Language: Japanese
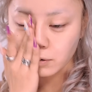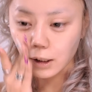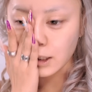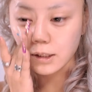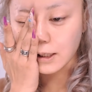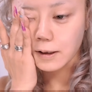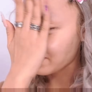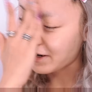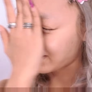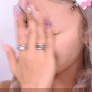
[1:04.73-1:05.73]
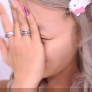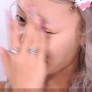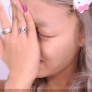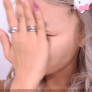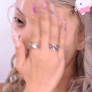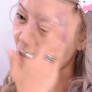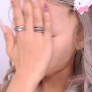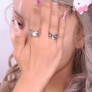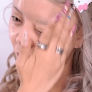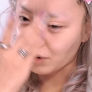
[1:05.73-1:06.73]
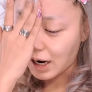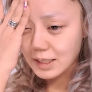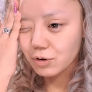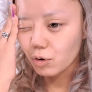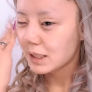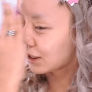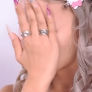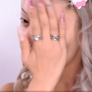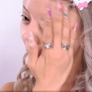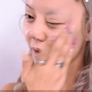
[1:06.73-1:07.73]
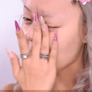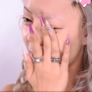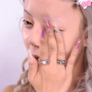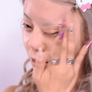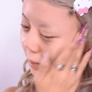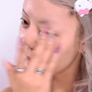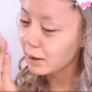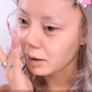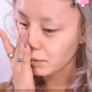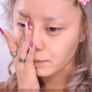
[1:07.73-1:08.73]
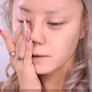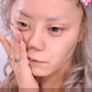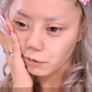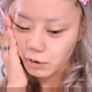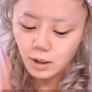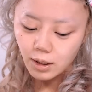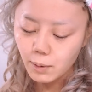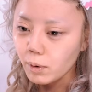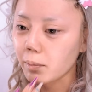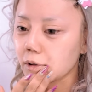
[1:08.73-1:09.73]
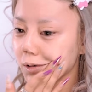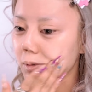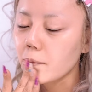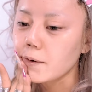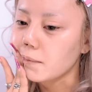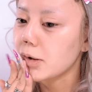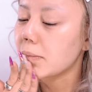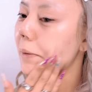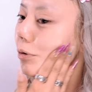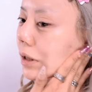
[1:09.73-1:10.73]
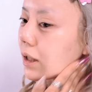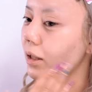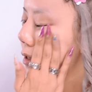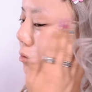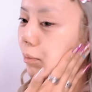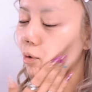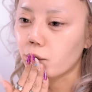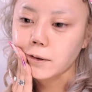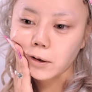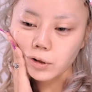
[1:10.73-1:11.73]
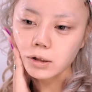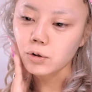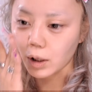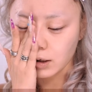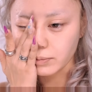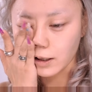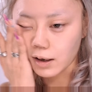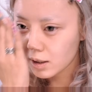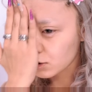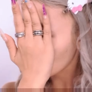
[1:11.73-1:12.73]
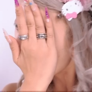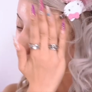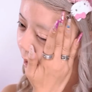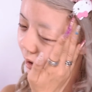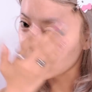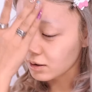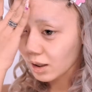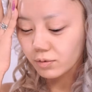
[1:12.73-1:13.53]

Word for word: 入ってて、皮脂にも強くて、夏とか海とか行っても水を弾く成分が入ってます。だからこれからの夏とかにぴったりだと思うんでおすすめで